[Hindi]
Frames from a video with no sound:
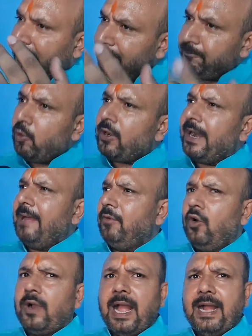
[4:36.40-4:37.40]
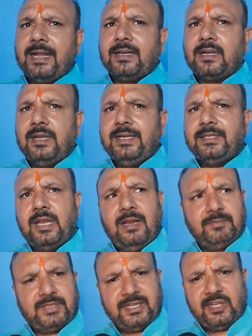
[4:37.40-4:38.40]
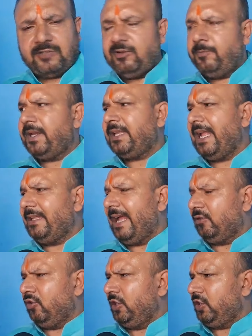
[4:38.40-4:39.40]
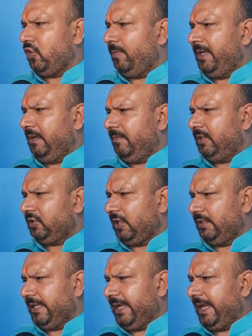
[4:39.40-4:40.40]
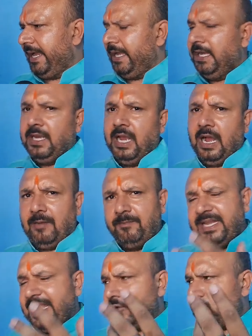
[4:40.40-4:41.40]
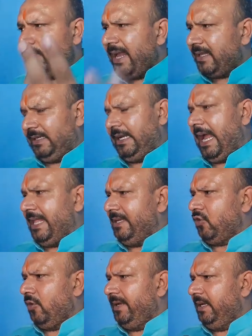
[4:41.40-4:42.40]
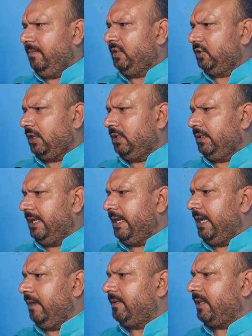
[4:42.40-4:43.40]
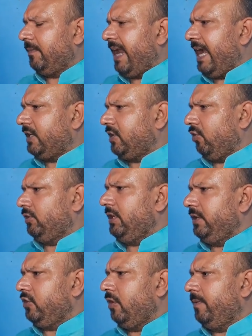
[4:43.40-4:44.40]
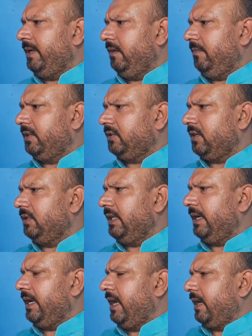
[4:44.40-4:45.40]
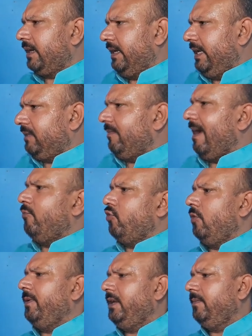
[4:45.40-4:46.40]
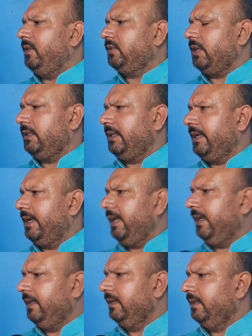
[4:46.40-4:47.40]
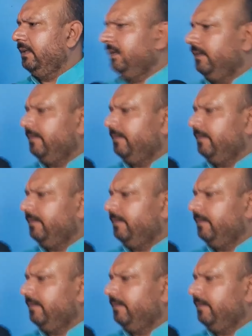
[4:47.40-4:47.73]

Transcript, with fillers: फिर प्रोग्राम होगा अगर कहीं तो हम तेजस्वी प्रसाद यादव जी को भी निमंत्रण देंगे हम विजय कुमार सिन्हा जी को भी निमंत्रण देंगे हम सम्राट चौधरी जी को भी निमंत्रण देंगे अखिलेश बाबू को भी निमंत्रण तो देंगे आपकी